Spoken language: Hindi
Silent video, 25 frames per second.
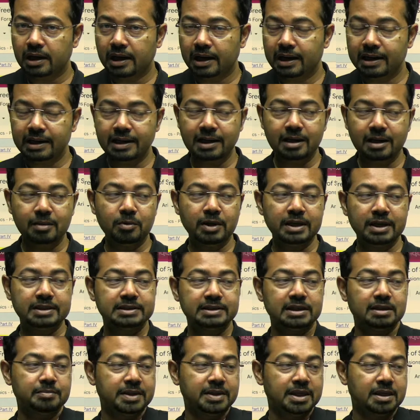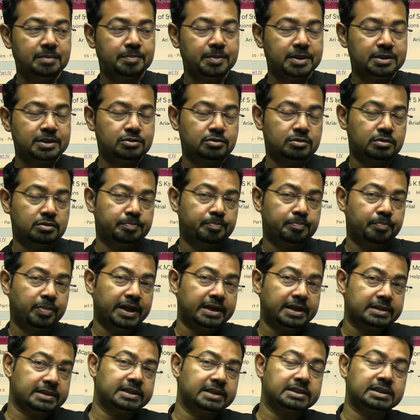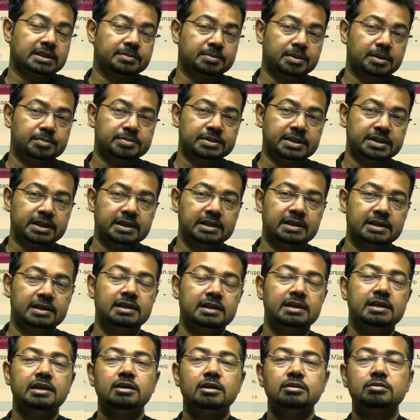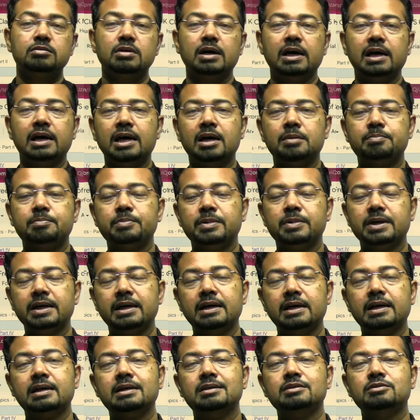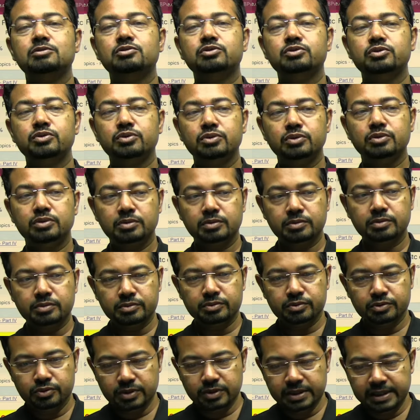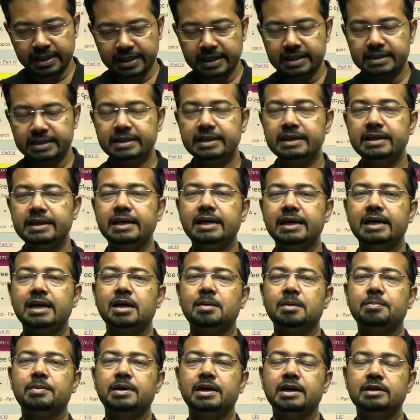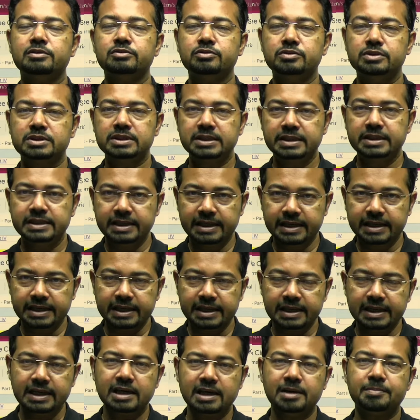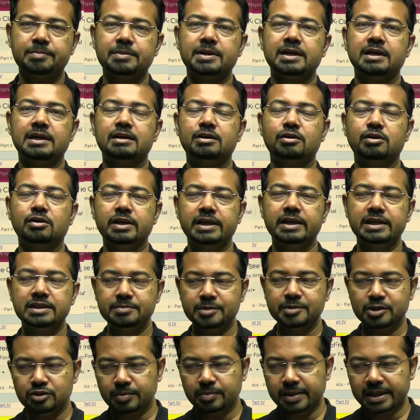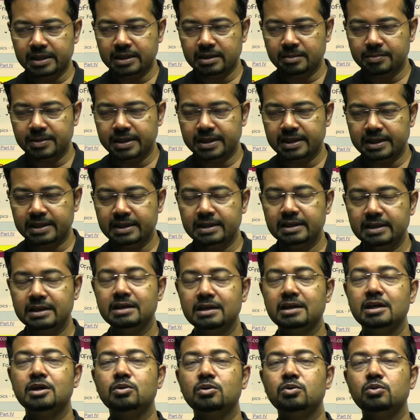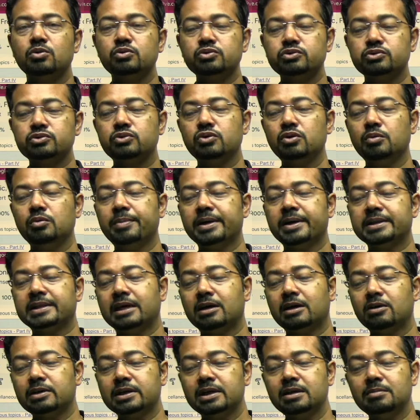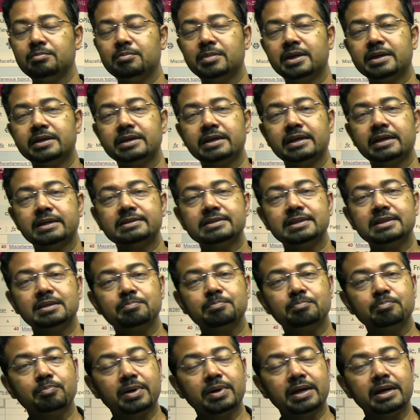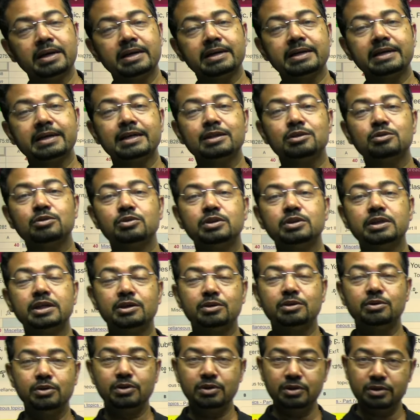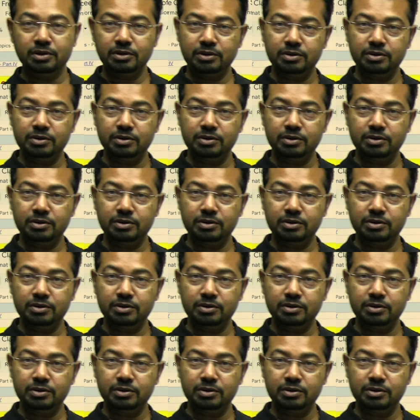अगर बोला सर मेरे पास तो प्लस का सब्सक्रिप्शन है तो अपना जो जूनियर है आपका जो सीनियर है आपका कॉलेज में जो बंदा बैठा है उसको बताओ कि मंडल से पढ़ के तो देखो